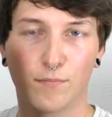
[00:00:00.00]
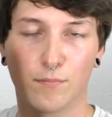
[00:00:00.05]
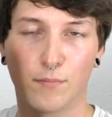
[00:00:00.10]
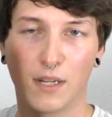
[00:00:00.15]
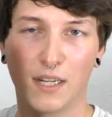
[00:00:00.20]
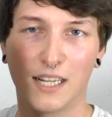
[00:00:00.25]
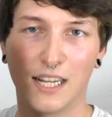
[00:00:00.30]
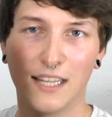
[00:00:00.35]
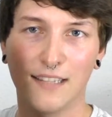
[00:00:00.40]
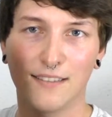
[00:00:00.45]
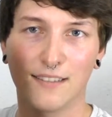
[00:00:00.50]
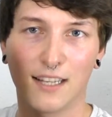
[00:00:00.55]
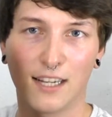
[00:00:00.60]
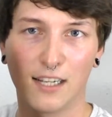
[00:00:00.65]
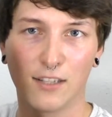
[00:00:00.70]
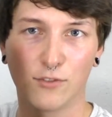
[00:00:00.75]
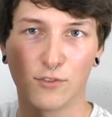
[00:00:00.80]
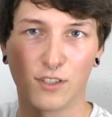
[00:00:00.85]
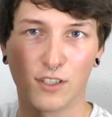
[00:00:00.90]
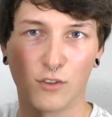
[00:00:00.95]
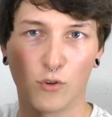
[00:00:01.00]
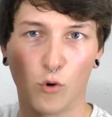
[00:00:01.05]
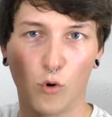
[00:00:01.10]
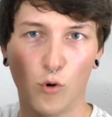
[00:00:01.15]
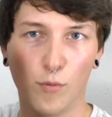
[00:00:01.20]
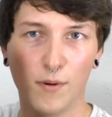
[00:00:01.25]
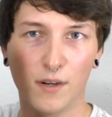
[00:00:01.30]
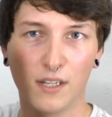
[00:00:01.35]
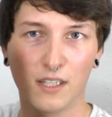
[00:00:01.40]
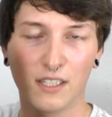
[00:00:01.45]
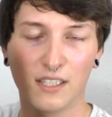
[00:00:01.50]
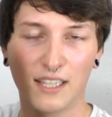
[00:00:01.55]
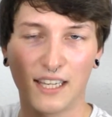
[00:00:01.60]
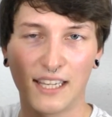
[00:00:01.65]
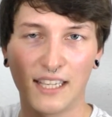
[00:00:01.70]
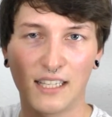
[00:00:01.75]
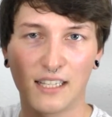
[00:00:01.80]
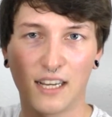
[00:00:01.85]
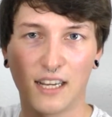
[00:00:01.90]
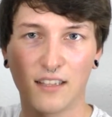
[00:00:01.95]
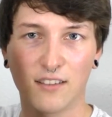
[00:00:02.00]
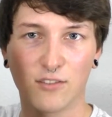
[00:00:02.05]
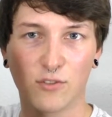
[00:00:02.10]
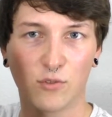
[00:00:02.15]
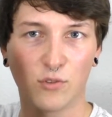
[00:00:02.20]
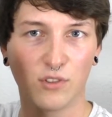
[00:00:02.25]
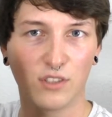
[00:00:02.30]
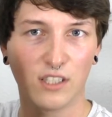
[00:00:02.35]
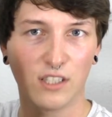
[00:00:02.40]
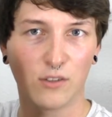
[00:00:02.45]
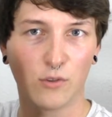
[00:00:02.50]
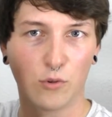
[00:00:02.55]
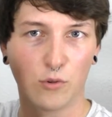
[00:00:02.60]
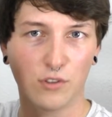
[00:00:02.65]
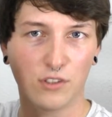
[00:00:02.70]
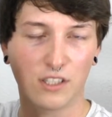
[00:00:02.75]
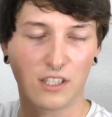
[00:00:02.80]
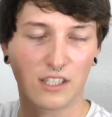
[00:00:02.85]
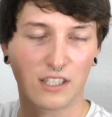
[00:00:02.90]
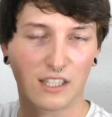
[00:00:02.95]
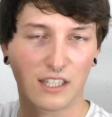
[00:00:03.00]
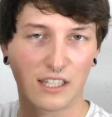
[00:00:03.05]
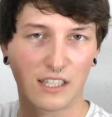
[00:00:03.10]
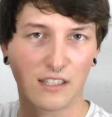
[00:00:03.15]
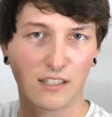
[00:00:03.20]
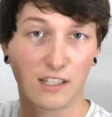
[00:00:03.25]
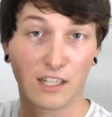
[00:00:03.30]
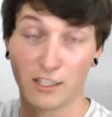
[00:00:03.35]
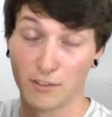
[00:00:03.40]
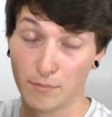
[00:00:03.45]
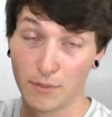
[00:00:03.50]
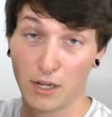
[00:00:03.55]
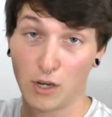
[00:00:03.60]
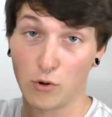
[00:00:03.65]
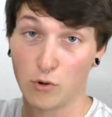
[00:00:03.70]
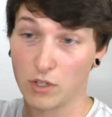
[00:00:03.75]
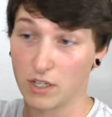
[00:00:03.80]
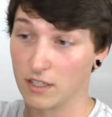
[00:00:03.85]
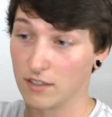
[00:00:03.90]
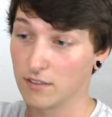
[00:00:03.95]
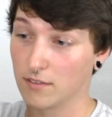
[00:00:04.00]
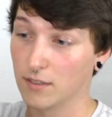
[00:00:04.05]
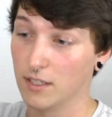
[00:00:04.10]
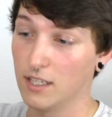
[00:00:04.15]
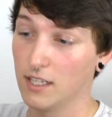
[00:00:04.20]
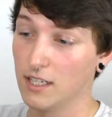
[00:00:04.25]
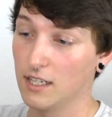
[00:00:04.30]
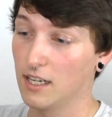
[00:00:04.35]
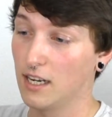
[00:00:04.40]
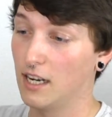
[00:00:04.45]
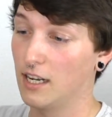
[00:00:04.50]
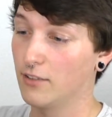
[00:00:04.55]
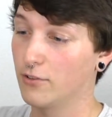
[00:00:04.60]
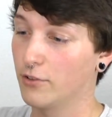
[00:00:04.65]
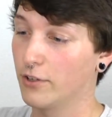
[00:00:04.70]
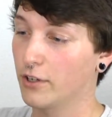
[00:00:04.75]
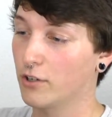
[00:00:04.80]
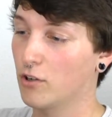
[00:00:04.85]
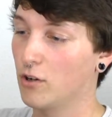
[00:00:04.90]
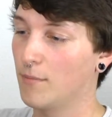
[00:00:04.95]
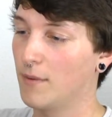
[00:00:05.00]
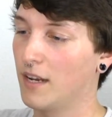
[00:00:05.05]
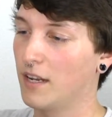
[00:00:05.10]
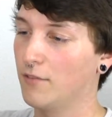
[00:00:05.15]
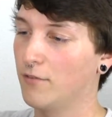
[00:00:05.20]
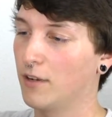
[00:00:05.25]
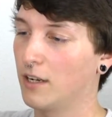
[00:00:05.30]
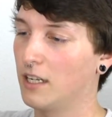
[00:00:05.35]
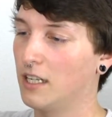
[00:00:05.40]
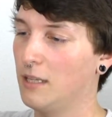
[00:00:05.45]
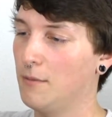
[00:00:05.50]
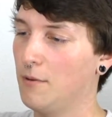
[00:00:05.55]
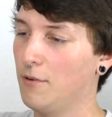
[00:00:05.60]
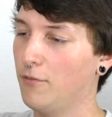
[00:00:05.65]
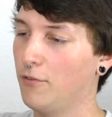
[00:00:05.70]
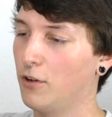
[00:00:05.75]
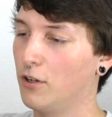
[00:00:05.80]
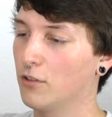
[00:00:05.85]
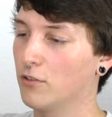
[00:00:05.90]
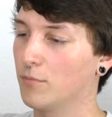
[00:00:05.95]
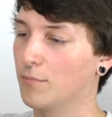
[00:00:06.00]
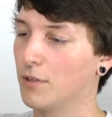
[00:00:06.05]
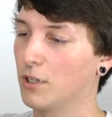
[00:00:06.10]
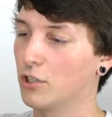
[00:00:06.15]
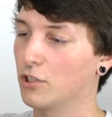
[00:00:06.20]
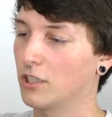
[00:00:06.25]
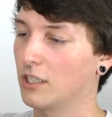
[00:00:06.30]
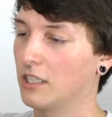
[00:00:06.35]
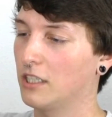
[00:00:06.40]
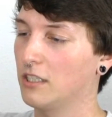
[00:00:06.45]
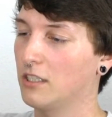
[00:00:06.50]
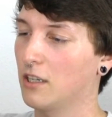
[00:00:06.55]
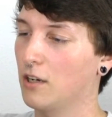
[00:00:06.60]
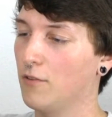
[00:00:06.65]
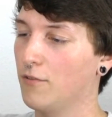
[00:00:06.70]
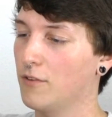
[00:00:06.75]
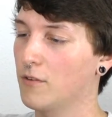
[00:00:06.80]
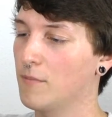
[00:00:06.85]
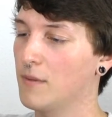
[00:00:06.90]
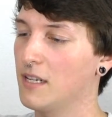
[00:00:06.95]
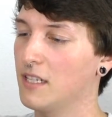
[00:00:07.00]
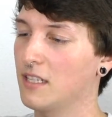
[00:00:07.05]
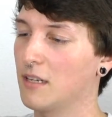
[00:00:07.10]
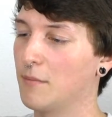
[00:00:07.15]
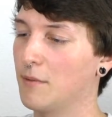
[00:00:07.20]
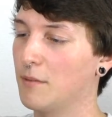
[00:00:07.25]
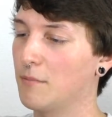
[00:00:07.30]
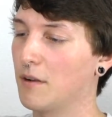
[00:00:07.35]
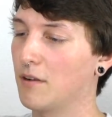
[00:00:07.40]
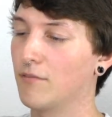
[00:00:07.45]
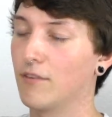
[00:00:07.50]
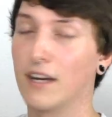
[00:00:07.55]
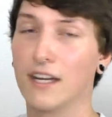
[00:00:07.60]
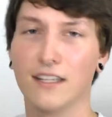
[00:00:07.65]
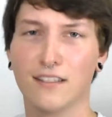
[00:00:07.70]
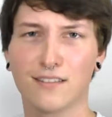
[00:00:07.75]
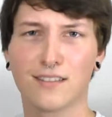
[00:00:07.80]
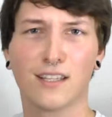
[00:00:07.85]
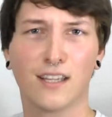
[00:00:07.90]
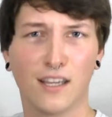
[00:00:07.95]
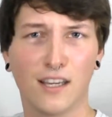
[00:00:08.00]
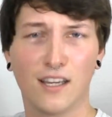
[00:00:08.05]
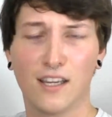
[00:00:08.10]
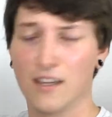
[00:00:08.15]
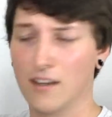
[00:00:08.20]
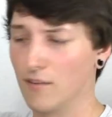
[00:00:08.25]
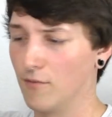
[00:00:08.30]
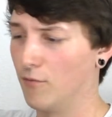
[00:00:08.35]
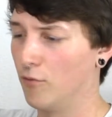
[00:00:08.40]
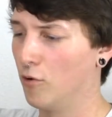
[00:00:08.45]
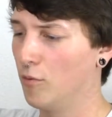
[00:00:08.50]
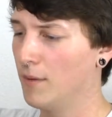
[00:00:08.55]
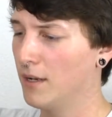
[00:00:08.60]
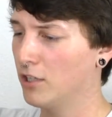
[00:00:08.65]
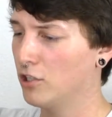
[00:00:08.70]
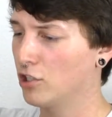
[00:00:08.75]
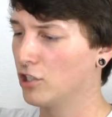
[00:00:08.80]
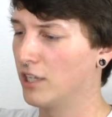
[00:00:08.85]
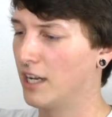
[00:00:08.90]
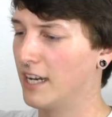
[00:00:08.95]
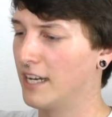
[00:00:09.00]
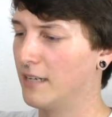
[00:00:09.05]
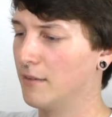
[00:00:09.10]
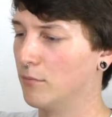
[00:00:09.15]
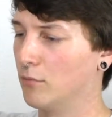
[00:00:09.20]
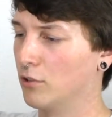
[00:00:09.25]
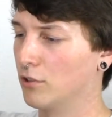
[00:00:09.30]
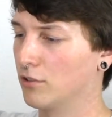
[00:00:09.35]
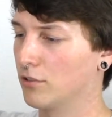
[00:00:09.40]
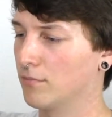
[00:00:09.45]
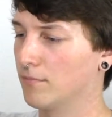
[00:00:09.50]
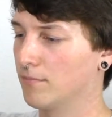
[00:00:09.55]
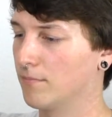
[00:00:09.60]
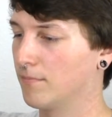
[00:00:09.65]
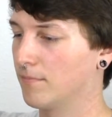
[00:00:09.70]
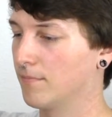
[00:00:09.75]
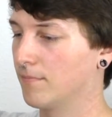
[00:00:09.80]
Man lässt also den oberen Ring ganz und den unteren Ring lässt man auch ganz. Also da kommen einfach liebevoll so ein paar Striche drauf gemalt, damit man weiß, wo man schneiden muss.